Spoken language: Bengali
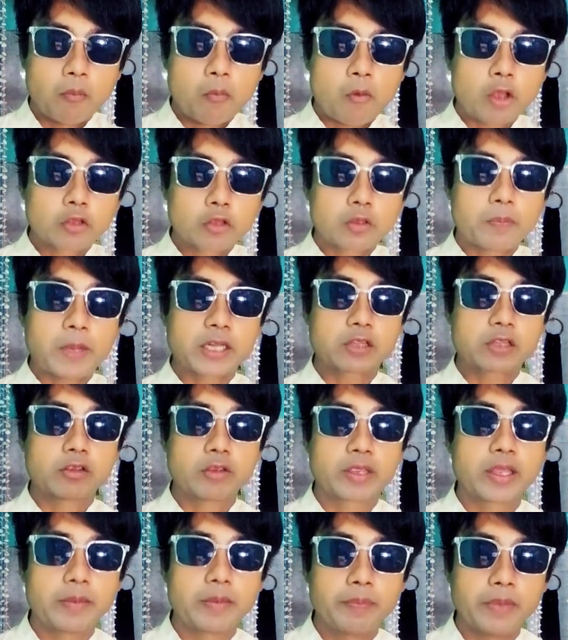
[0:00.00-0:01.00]
মত
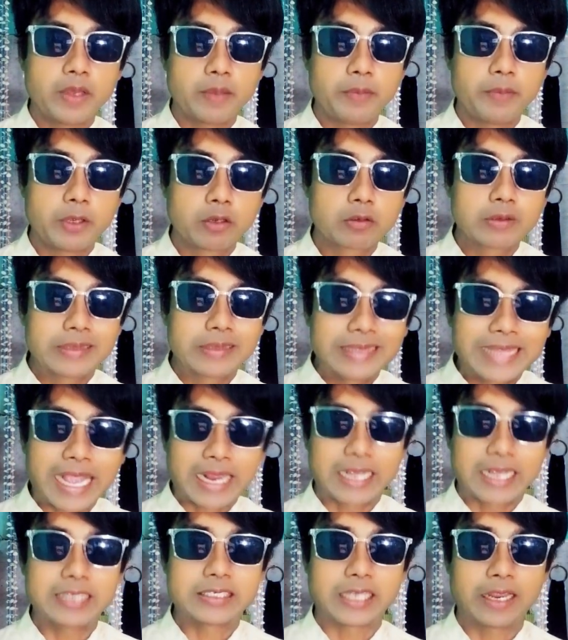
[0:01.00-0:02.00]
পার্থক্যের বিরোধ
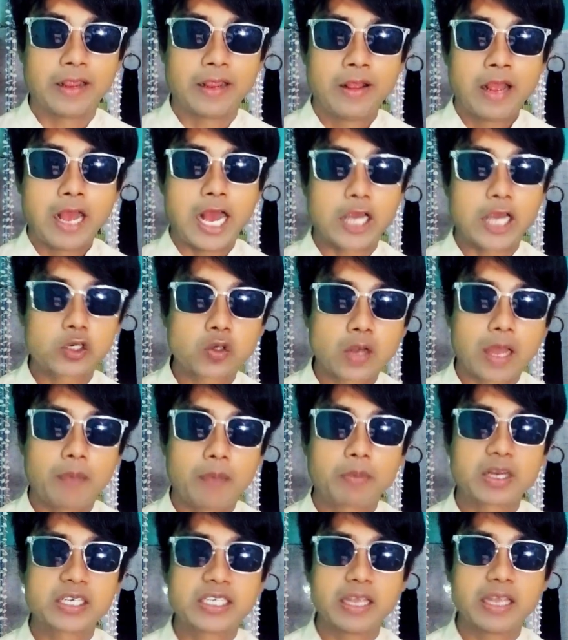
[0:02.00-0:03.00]
দেখা যায় আসুন
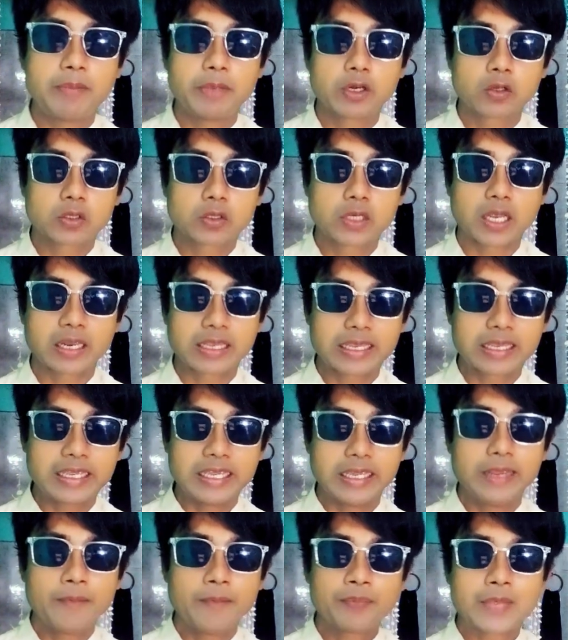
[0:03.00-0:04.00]
আমরা সেই বিরোধটা
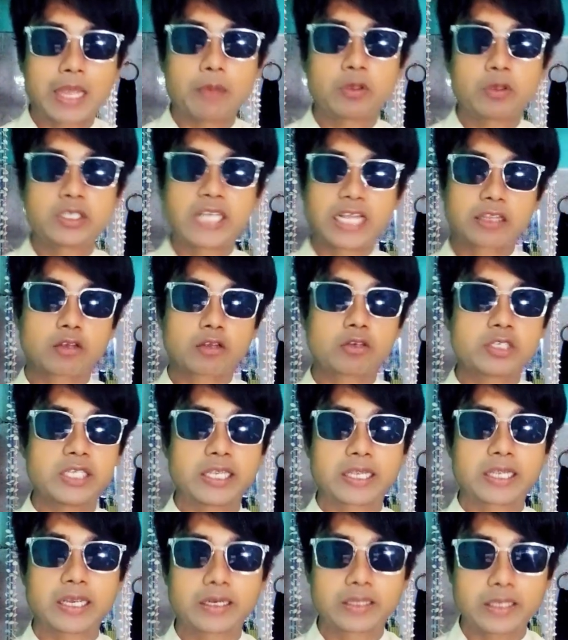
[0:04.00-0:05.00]
কি এবং সাধারণ
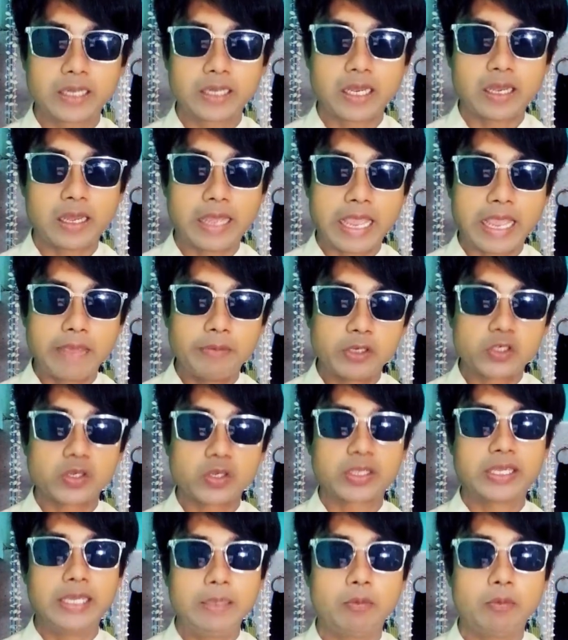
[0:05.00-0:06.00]
শিক্ষার্থীরা এই
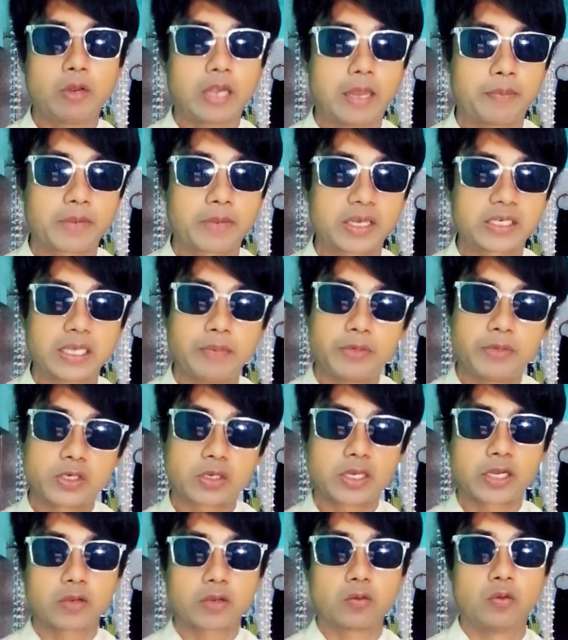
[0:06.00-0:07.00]
বিষয়ে কি বলে আমরা সেই
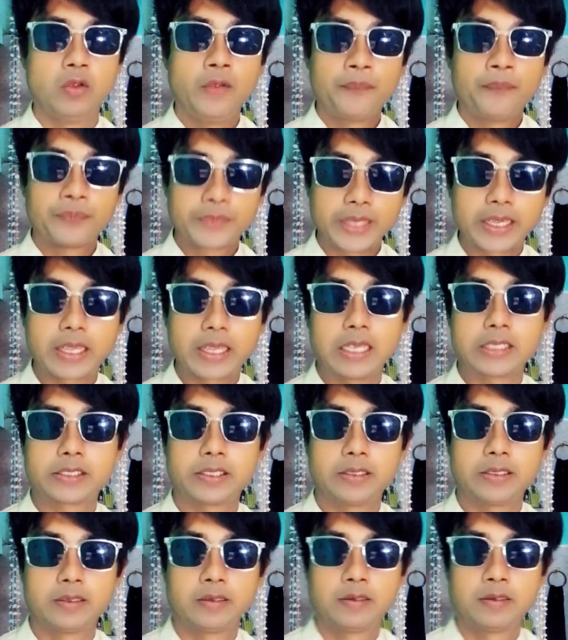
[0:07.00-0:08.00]
বিষয়টা একটু দেখে আসি